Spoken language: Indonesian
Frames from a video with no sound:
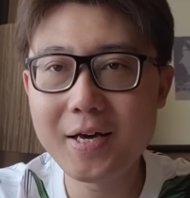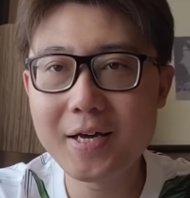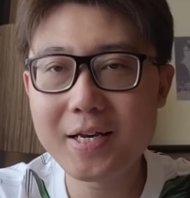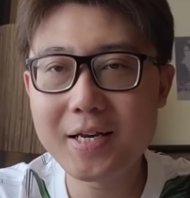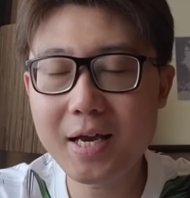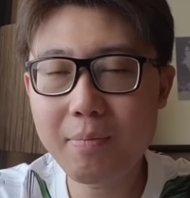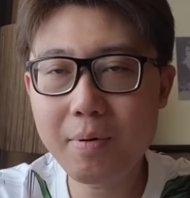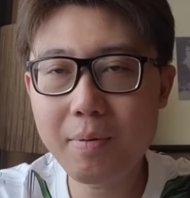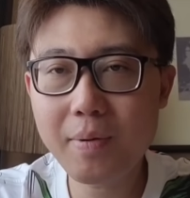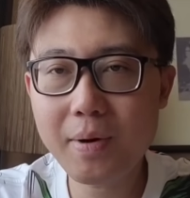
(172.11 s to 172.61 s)

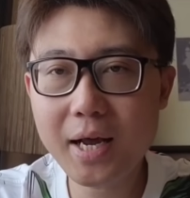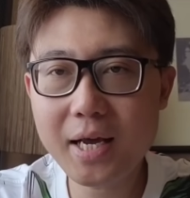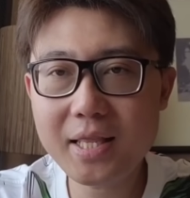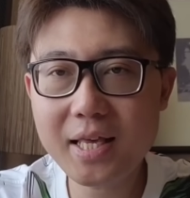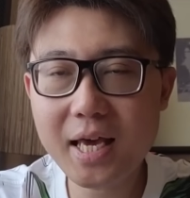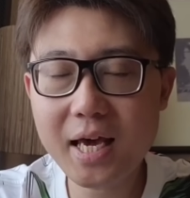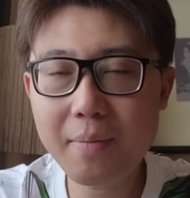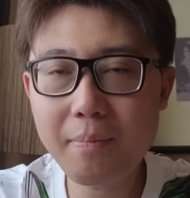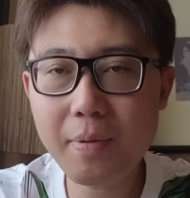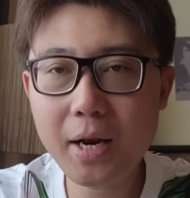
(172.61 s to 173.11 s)
Dia
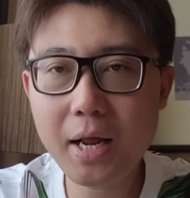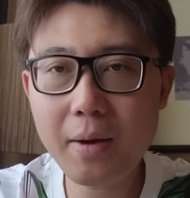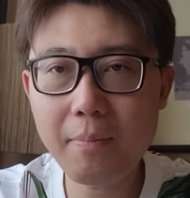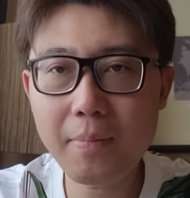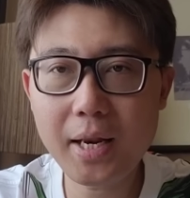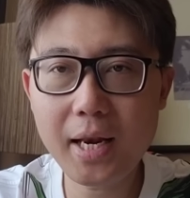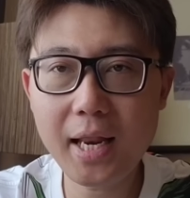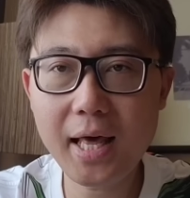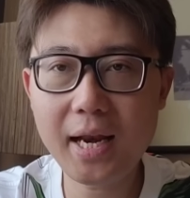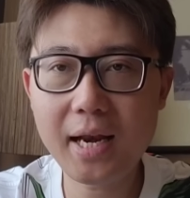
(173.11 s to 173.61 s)
memperhatikan
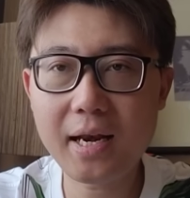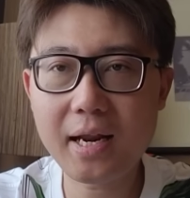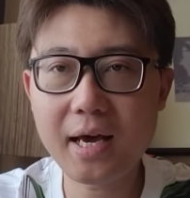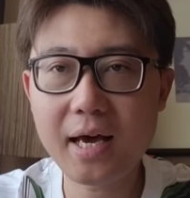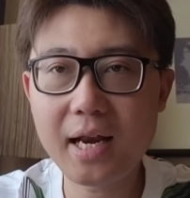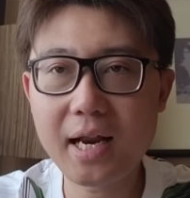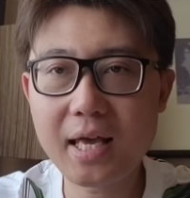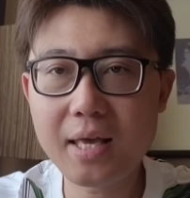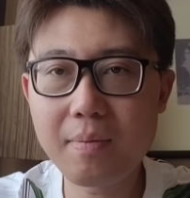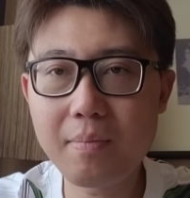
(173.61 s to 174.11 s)
penampilan
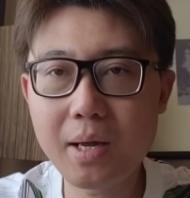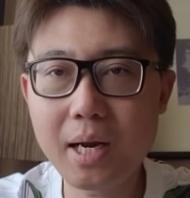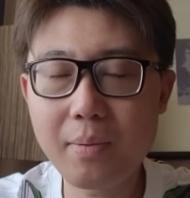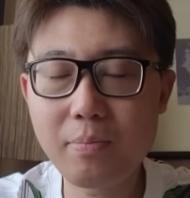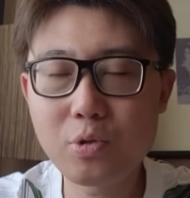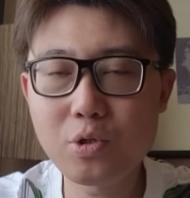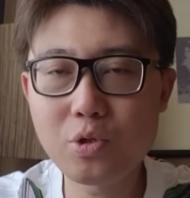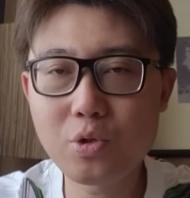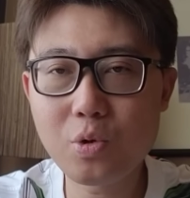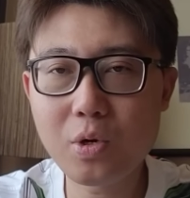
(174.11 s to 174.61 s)
karena gimana
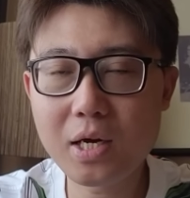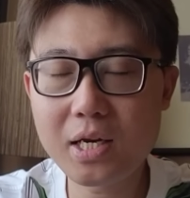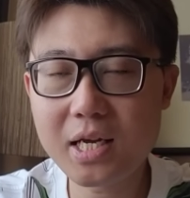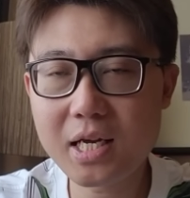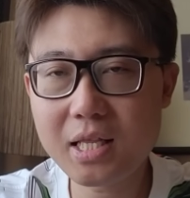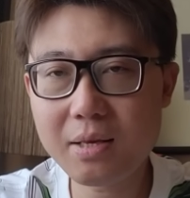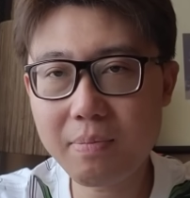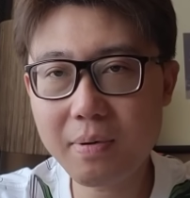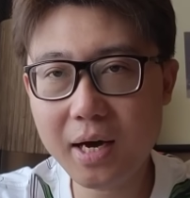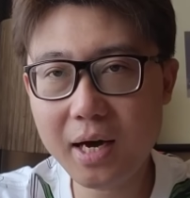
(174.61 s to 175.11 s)
pun juga dia
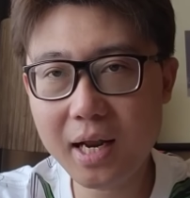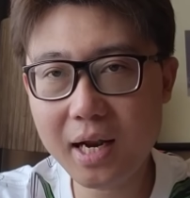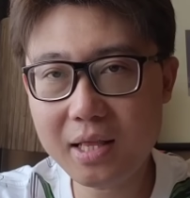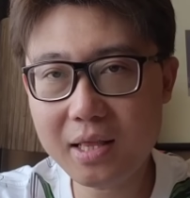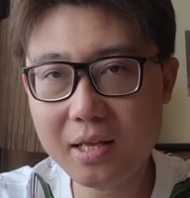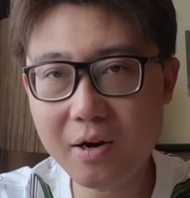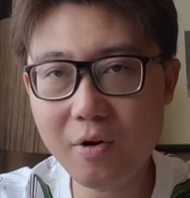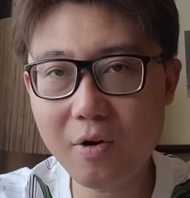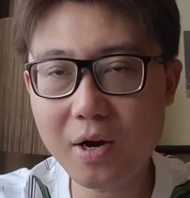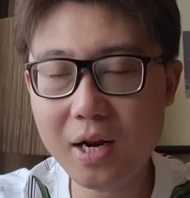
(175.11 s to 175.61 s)
tipe
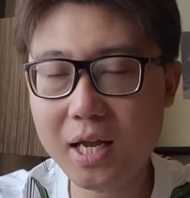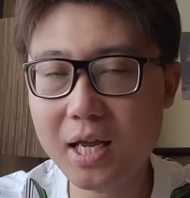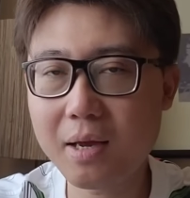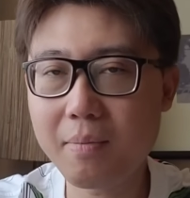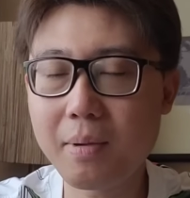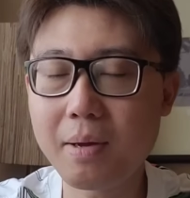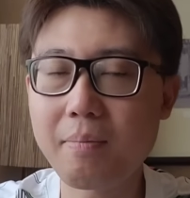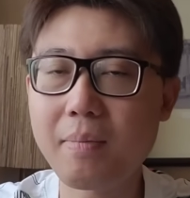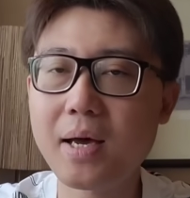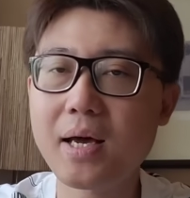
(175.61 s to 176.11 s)
karakter orang yang
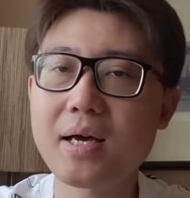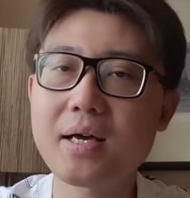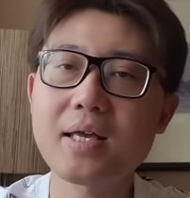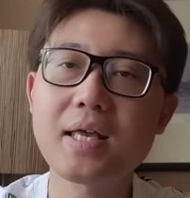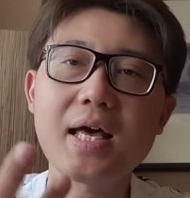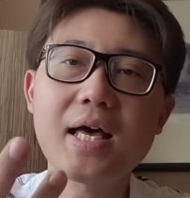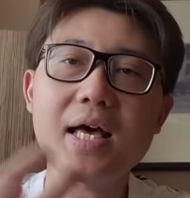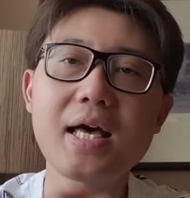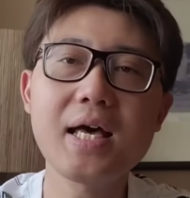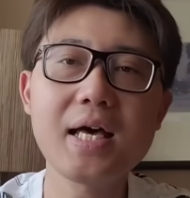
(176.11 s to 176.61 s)
memang
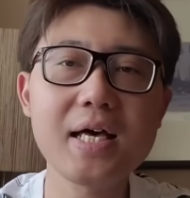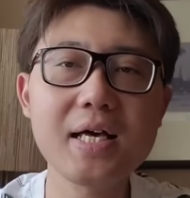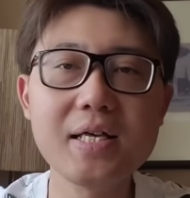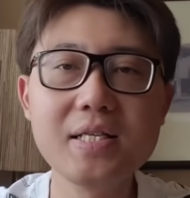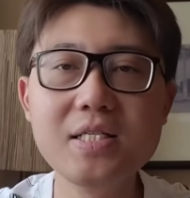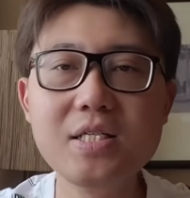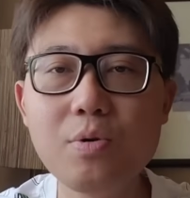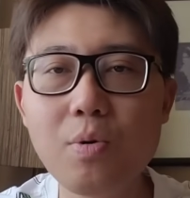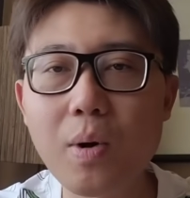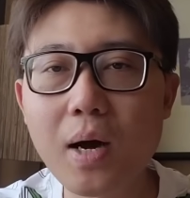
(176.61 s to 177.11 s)
ya
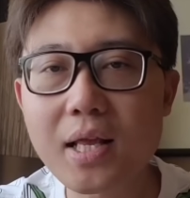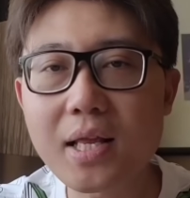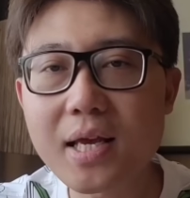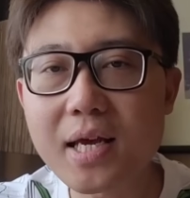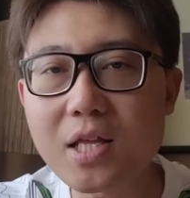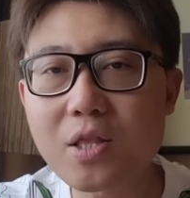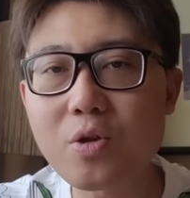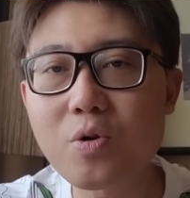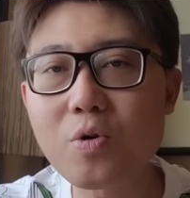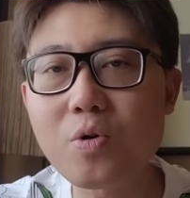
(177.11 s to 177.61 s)

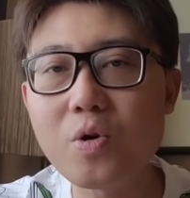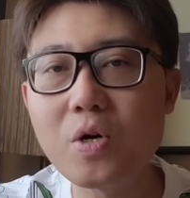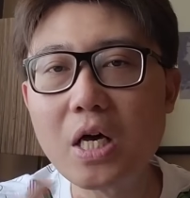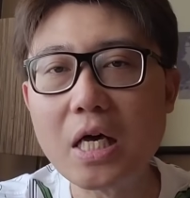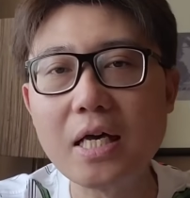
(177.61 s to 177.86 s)
jiwanya itu